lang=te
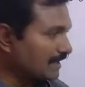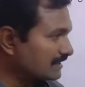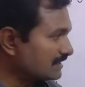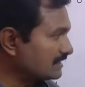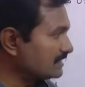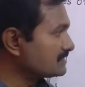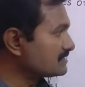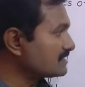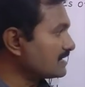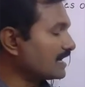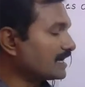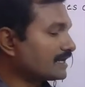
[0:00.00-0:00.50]

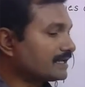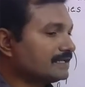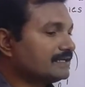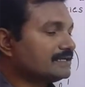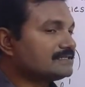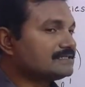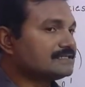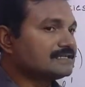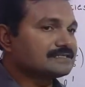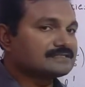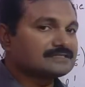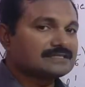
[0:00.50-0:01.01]
ప్రతిసారి
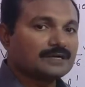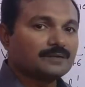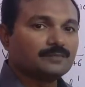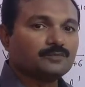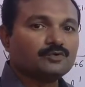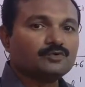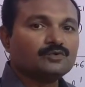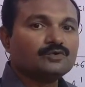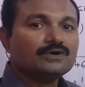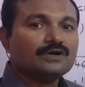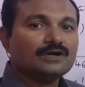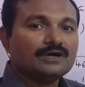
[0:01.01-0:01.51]
ఏం
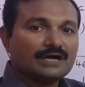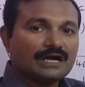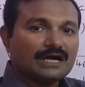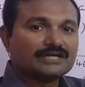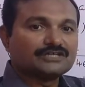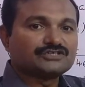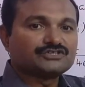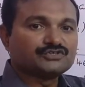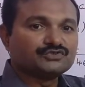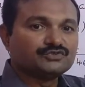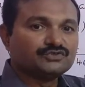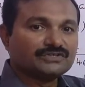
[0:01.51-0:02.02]
చేస్తాము ఆ
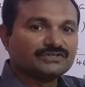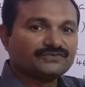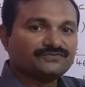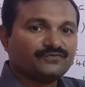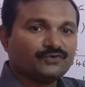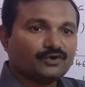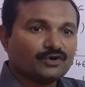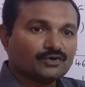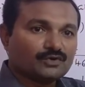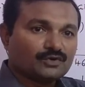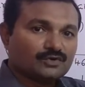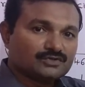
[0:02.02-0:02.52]
ట్యూనింగ్
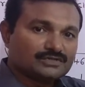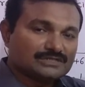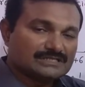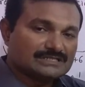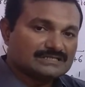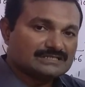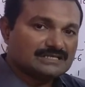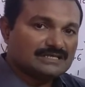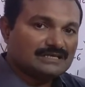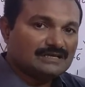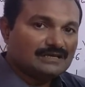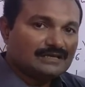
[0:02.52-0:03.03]
ఫోక్ను
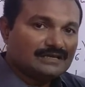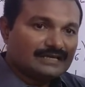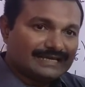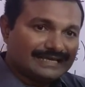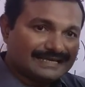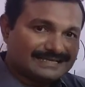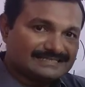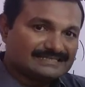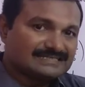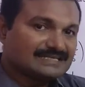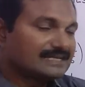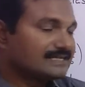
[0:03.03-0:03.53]
వచ్చేసి
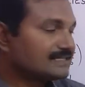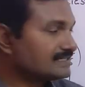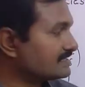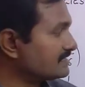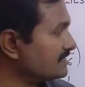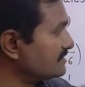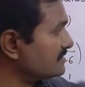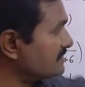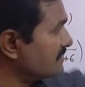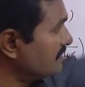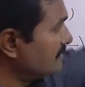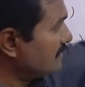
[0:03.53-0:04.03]
ఎగ్జైట్
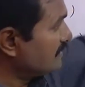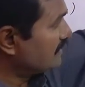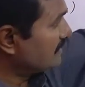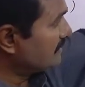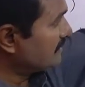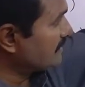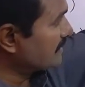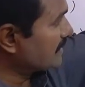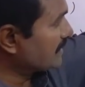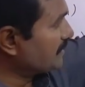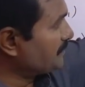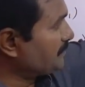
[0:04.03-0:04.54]
చేసి
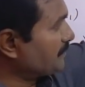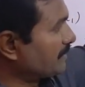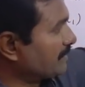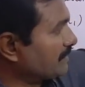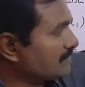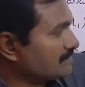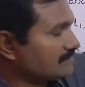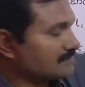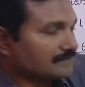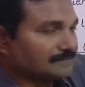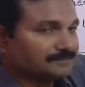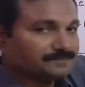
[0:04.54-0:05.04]
ఇక్కడ
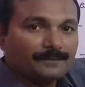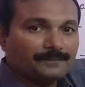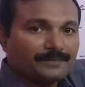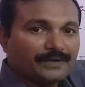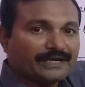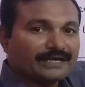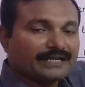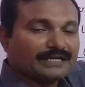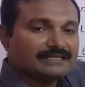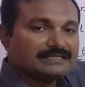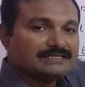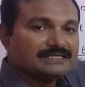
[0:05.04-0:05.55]
పెట్టేస్తాం
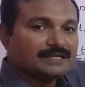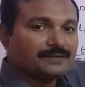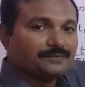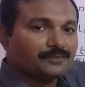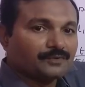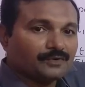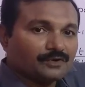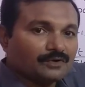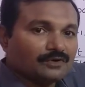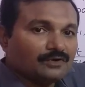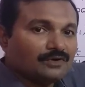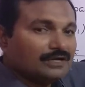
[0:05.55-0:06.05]

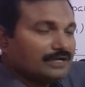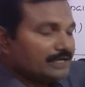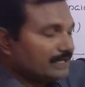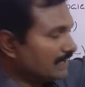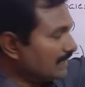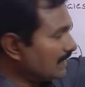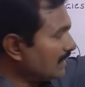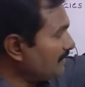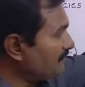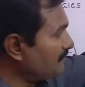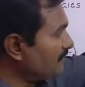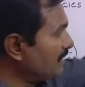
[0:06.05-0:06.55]
పెట్టేసినప్పుడు
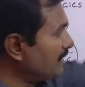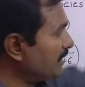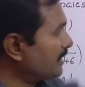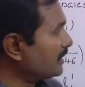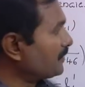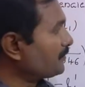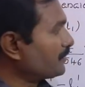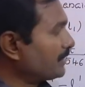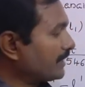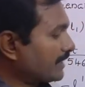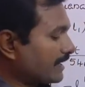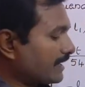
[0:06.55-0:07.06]
ఇలా
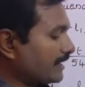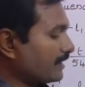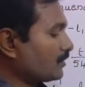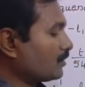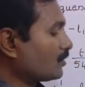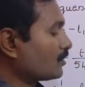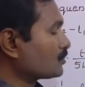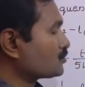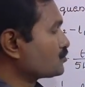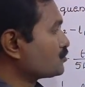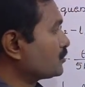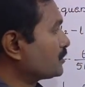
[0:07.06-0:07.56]
వెళ్ళినప్పుడు ఎక్కడో
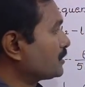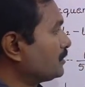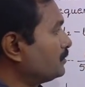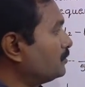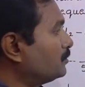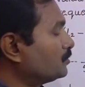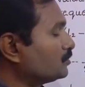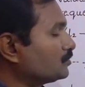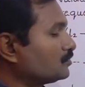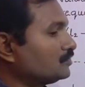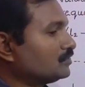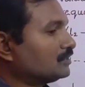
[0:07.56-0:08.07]
ఒక చోట
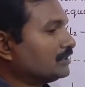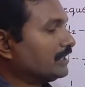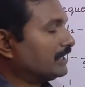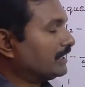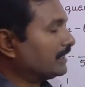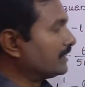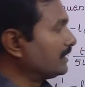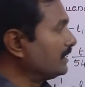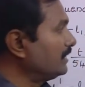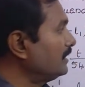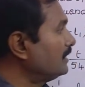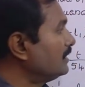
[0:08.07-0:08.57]

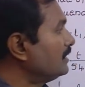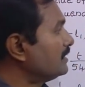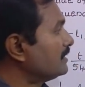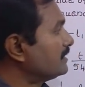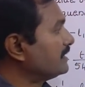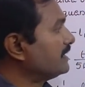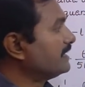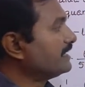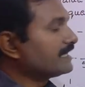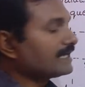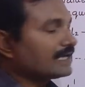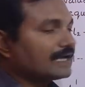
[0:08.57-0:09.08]
ఏమవుతుందంటే
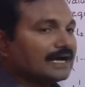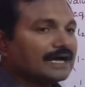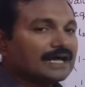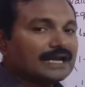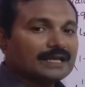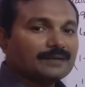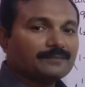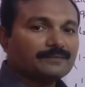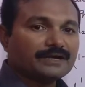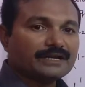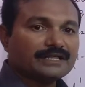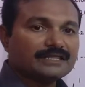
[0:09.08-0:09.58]
ఎయిర్
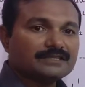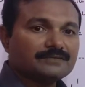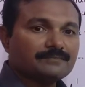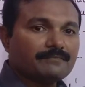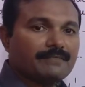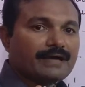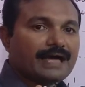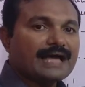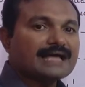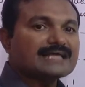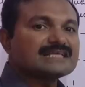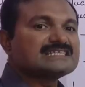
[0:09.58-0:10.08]
కాలం అనేది
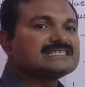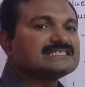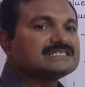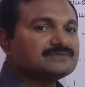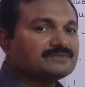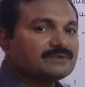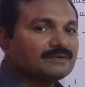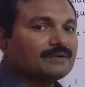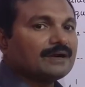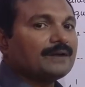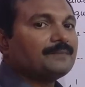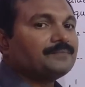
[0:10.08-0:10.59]

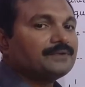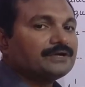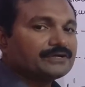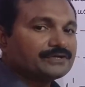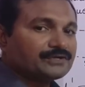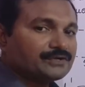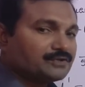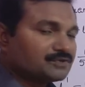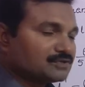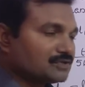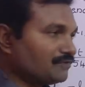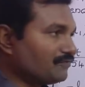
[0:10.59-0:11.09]
మ్యాక్సిమం
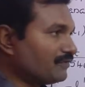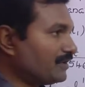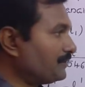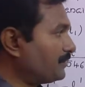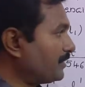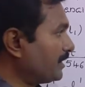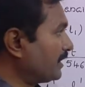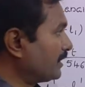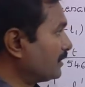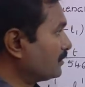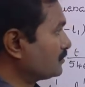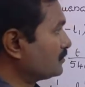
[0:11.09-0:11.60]
యాంప్లిట్యూడ్తో
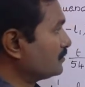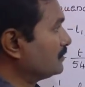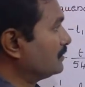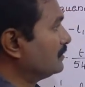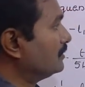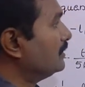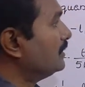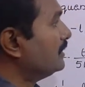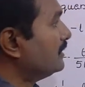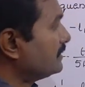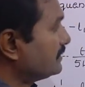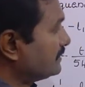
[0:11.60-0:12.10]
వైబ్రేట్
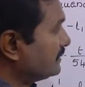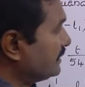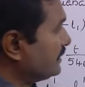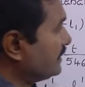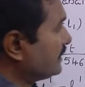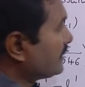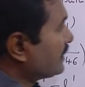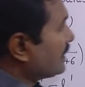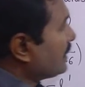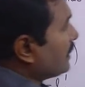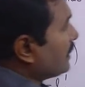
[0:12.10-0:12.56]
అవుతుంది ఎయిర్